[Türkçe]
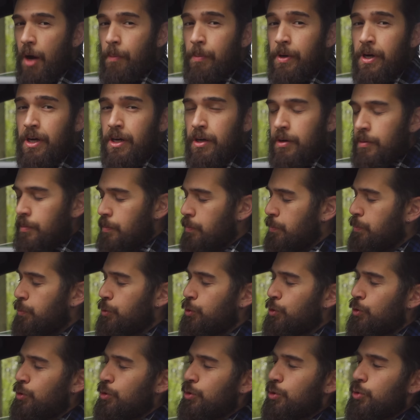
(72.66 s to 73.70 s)
Ama
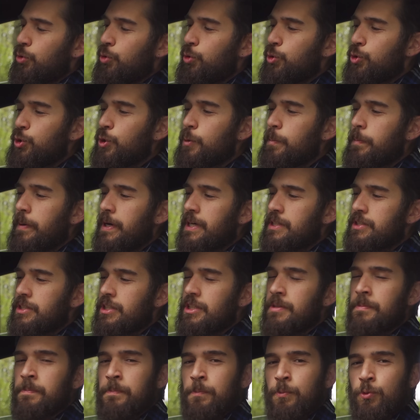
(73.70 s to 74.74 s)
bu küçük
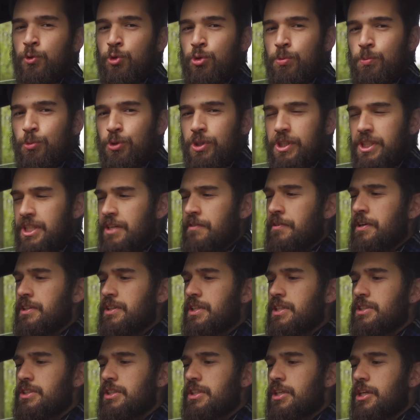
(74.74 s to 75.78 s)
parçanın bütün bu
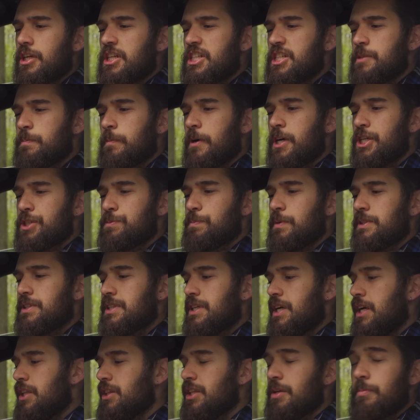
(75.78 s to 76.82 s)
dezavantajları aşıp
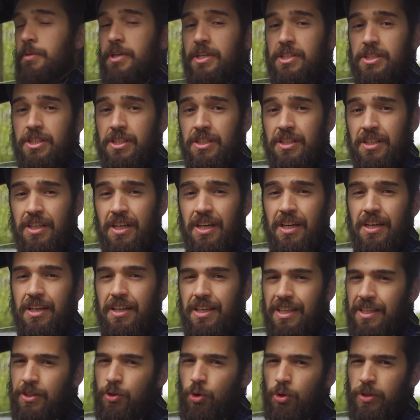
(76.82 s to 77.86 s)
aşmadığını anlamak için
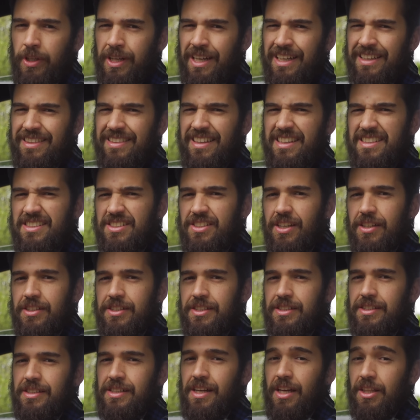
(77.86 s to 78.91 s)
ilk olarak nasıl
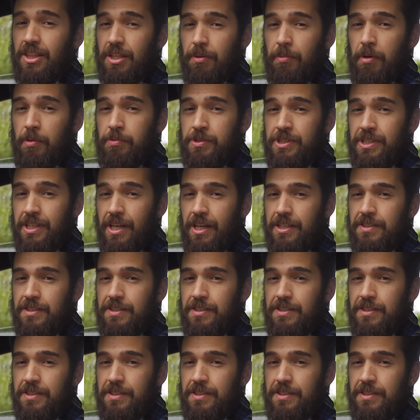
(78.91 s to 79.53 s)
çalıştığını anlamamız